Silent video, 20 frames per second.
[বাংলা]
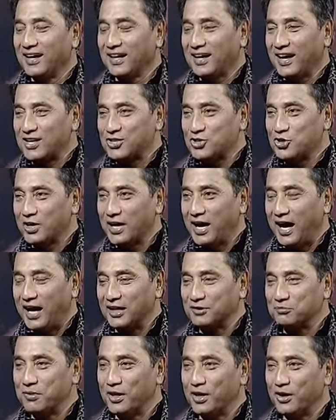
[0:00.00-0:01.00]
কার সঙ্গে হাত
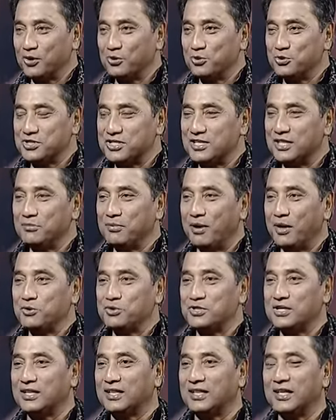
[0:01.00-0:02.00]
মেলানো উচিত বা
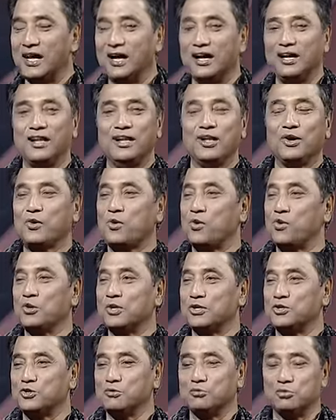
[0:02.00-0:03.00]
উচিত না কোনো
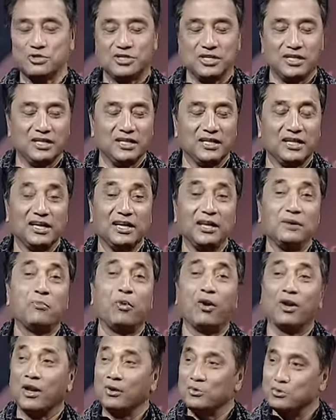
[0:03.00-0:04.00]
কিছু বুঝিনি কি
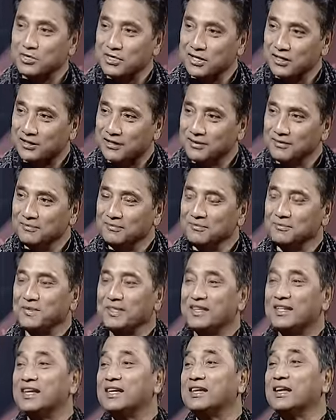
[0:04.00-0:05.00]
বলা উচিত
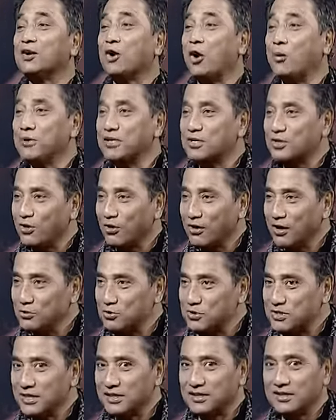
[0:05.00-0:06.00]
কি কি কমিট করা
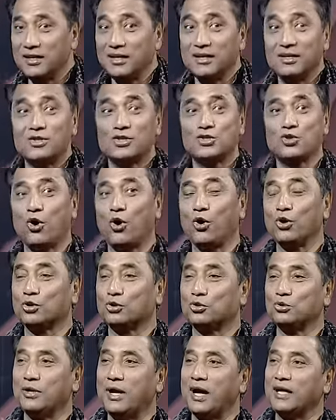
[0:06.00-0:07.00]
উচিত শহর
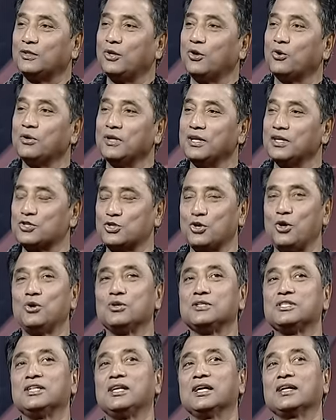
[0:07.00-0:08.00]
তো এক ধরনের শহর
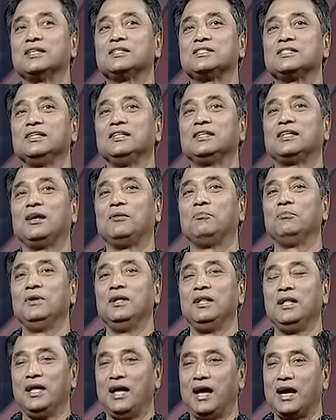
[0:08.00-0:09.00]
যেটাকে চিনতাম
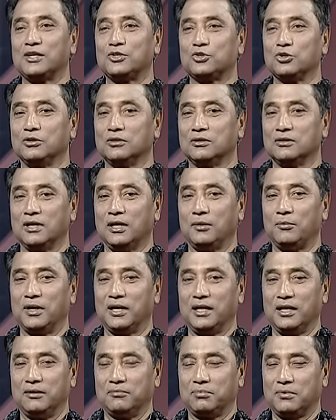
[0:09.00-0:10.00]
একজন মানে